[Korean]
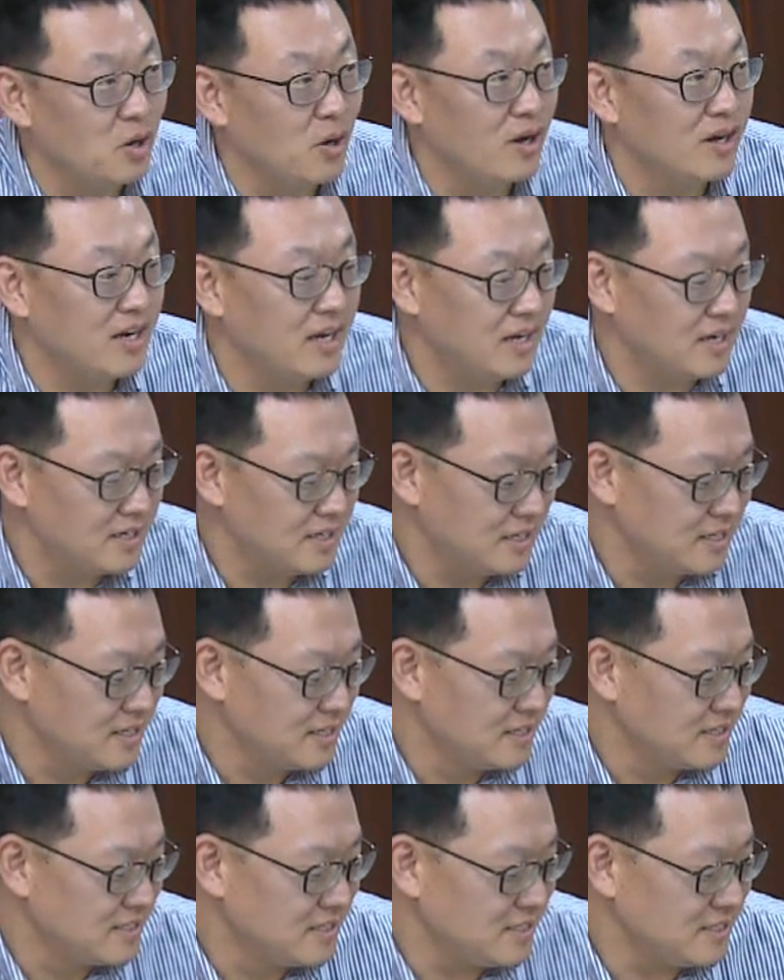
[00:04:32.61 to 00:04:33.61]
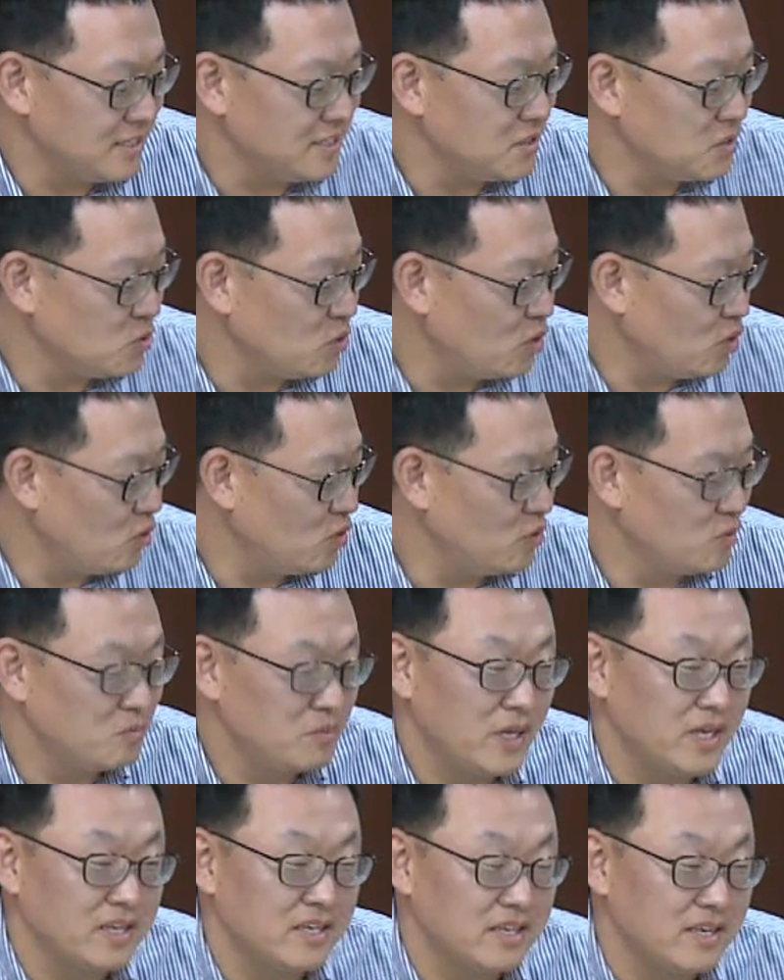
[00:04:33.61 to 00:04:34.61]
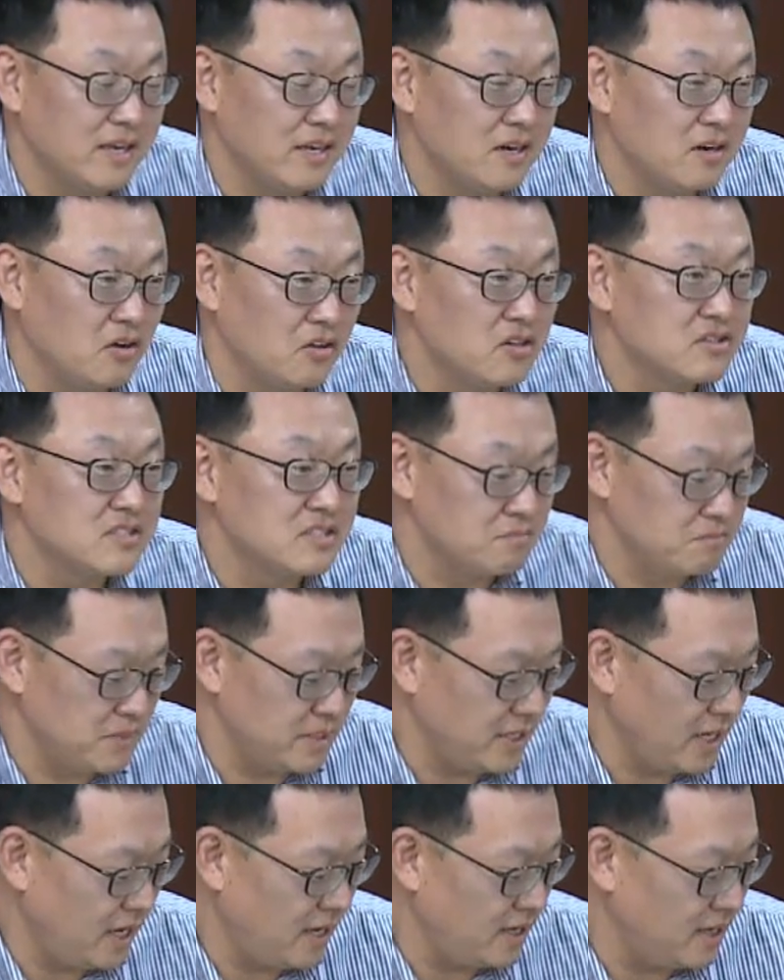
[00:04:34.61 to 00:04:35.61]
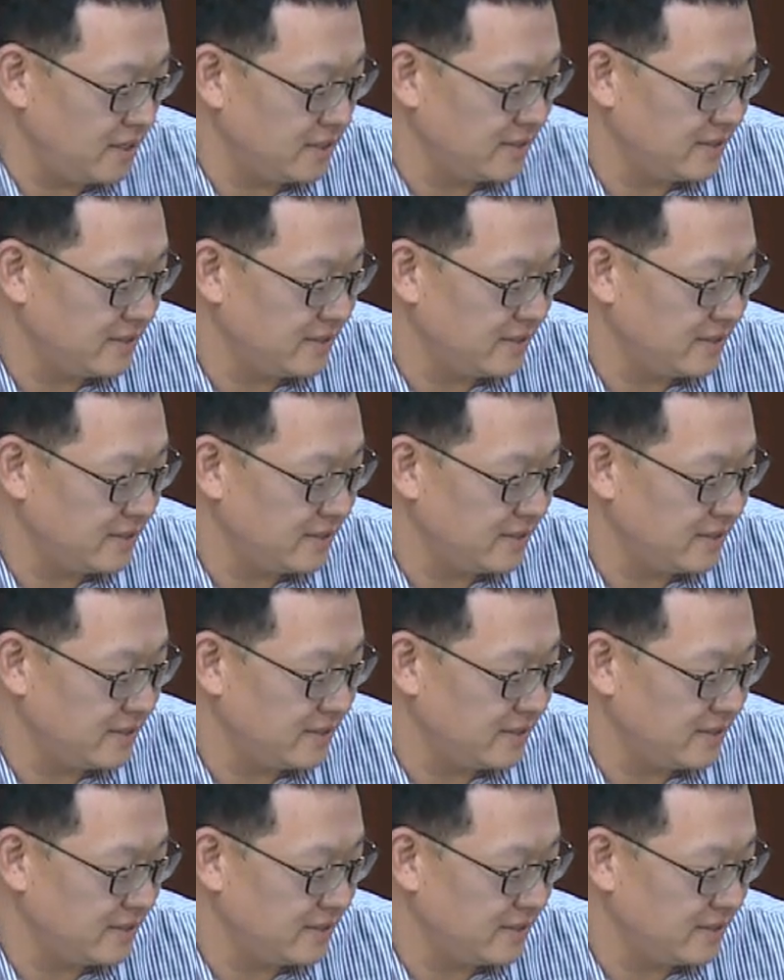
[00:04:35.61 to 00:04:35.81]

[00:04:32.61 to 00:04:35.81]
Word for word: 이 영화가 신드롬의 인기를 음, 얻었습니다. 음,